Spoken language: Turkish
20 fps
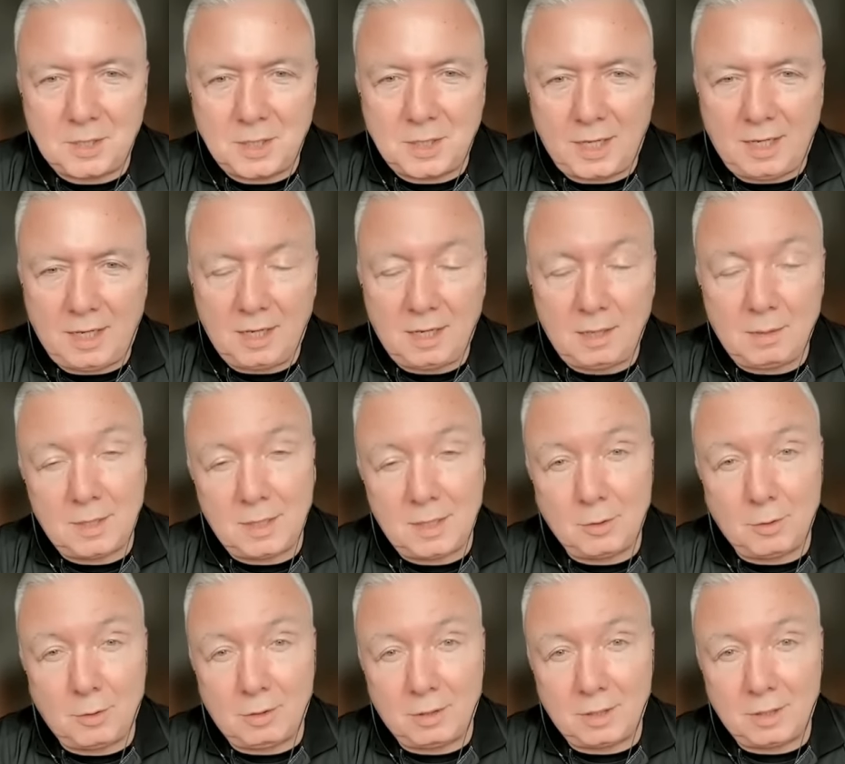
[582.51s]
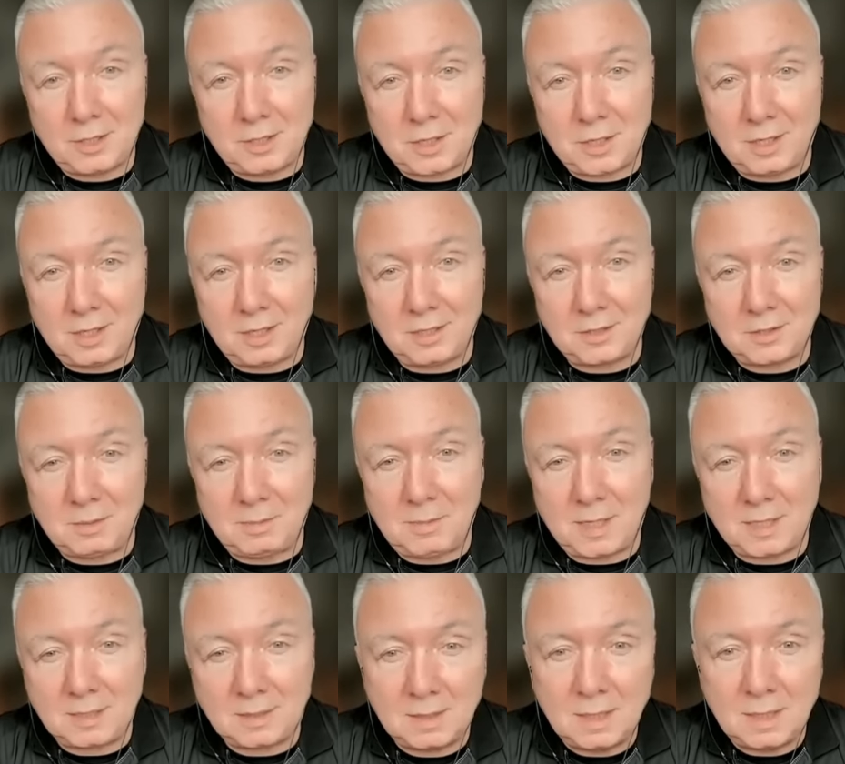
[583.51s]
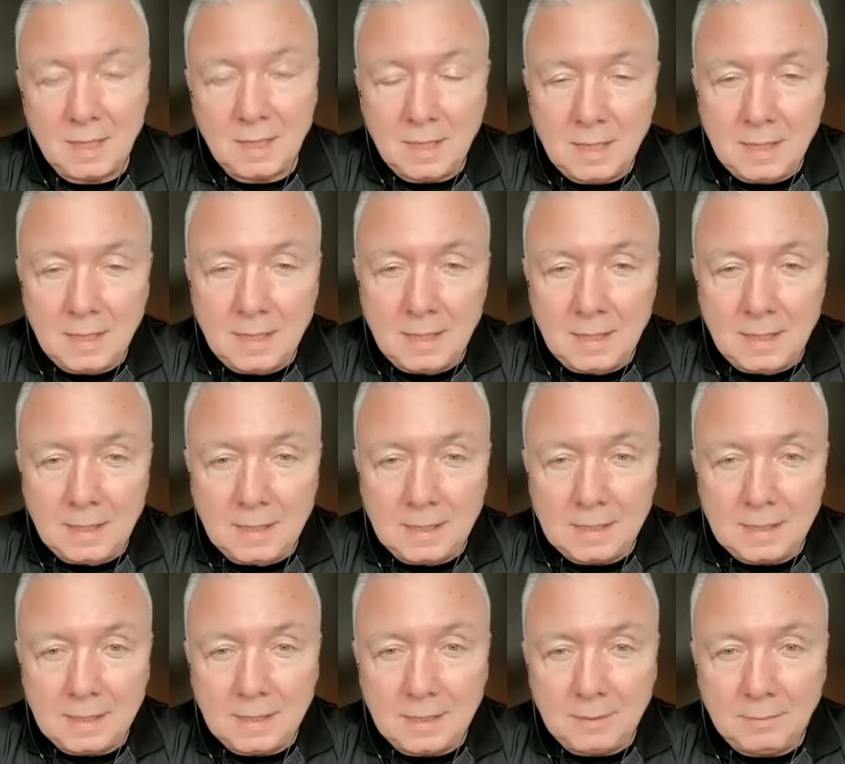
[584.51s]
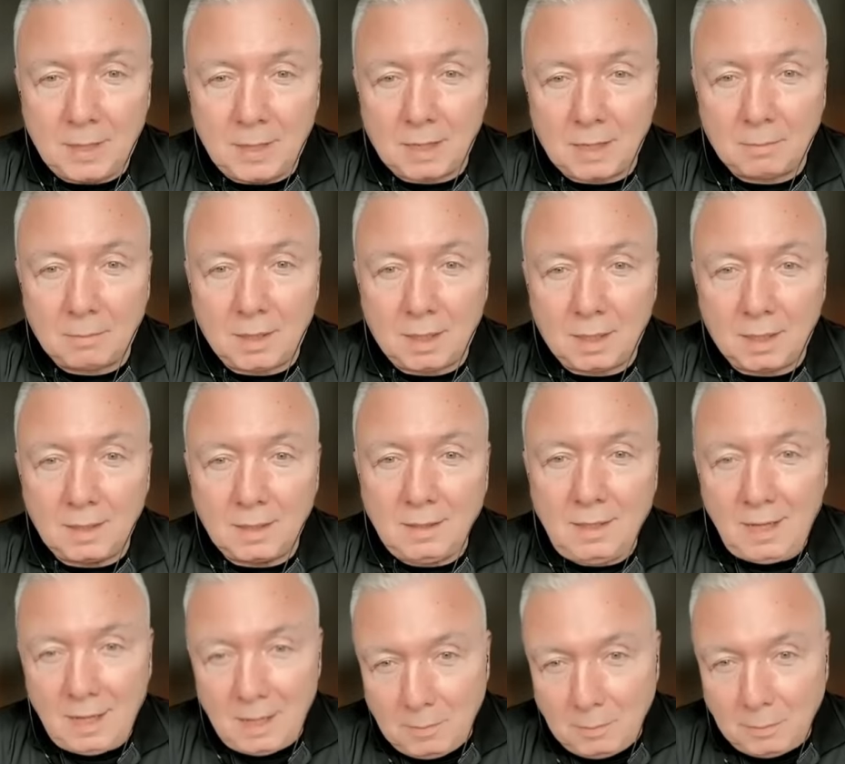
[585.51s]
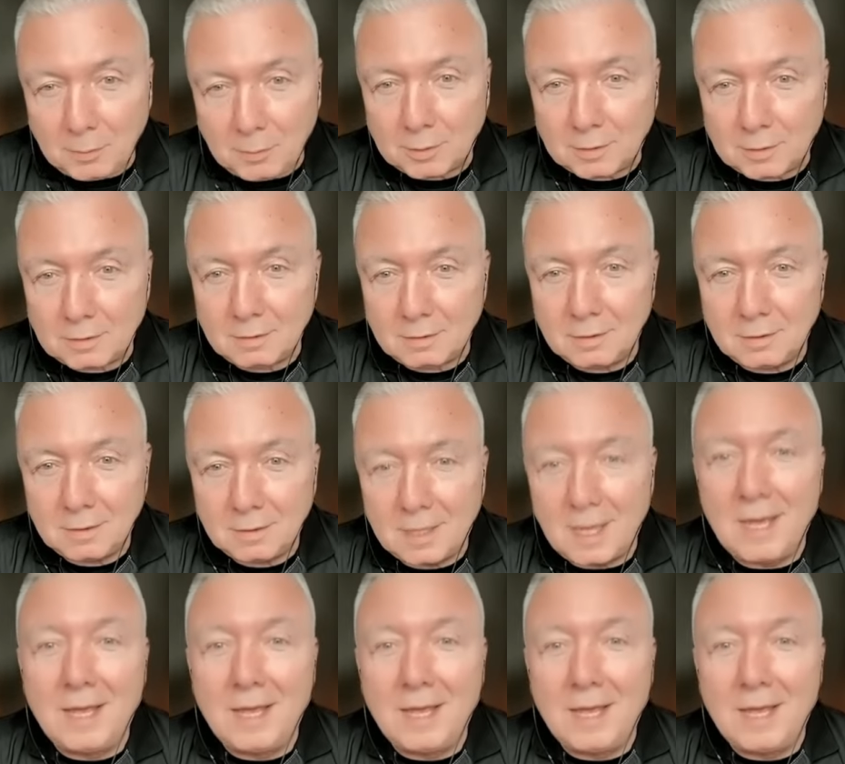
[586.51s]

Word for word: bir şeyler ama yolda şakalaşılmaz. Bak bak ne yapıyorsun?